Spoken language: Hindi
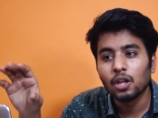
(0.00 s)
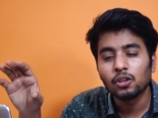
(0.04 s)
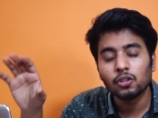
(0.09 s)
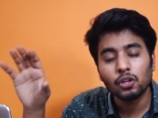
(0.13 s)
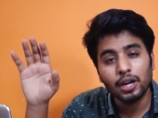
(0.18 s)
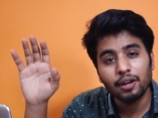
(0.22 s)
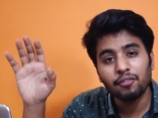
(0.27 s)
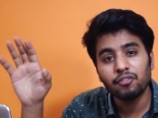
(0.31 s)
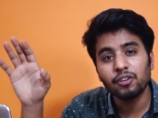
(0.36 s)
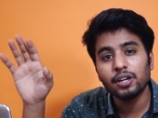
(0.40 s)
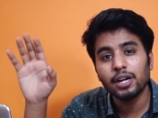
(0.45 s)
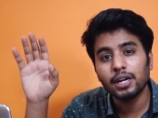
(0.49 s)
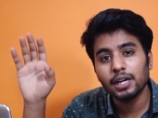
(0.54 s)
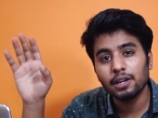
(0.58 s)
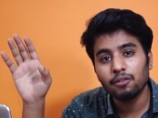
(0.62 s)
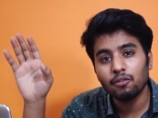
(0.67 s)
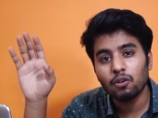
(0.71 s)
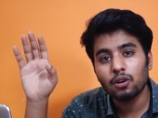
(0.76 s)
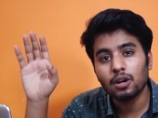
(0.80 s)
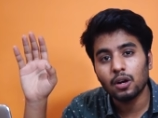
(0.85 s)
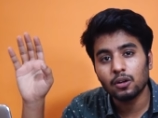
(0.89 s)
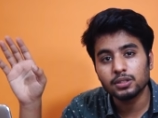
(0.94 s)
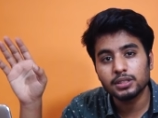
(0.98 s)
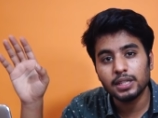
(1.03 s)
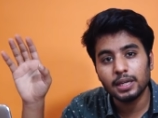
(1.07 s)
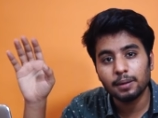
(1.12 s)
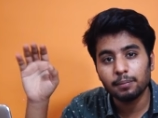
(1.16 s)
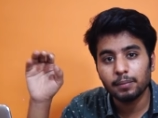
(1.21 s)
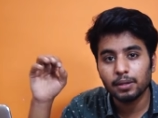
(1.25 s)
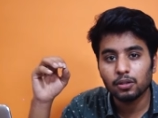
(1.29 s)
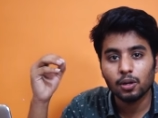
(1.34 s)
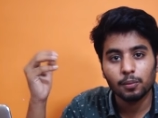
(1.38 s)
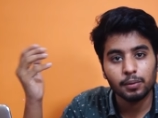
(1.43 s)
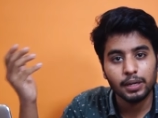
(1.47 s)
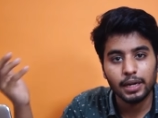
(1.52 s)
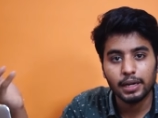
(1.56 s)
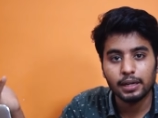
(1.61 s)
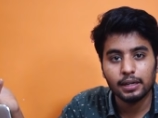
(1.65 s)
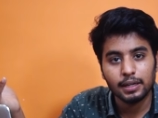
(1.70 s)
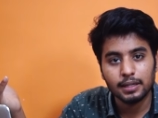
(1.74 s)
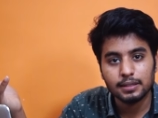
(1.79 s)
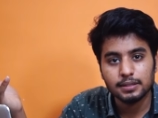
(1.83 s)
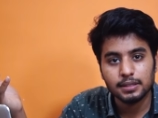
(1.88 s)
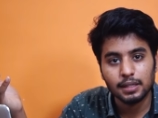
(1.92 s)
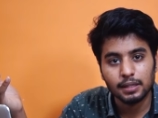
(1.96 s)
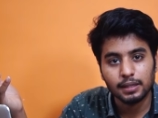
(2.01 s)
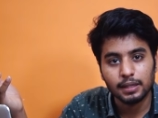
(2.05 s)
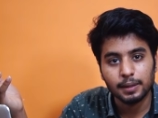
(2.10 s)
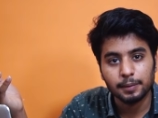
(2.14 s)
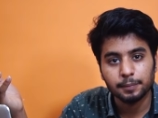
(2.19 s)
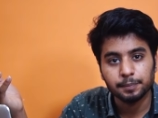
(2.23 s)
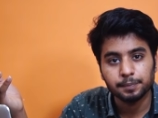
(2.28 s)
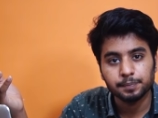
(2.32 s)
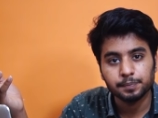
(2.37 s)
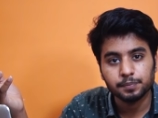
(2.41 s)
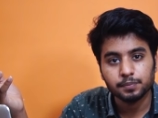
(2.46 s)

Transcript: तो डेफिनेटली वो काउंसलिंग में तो अटेंड कर सकते हैं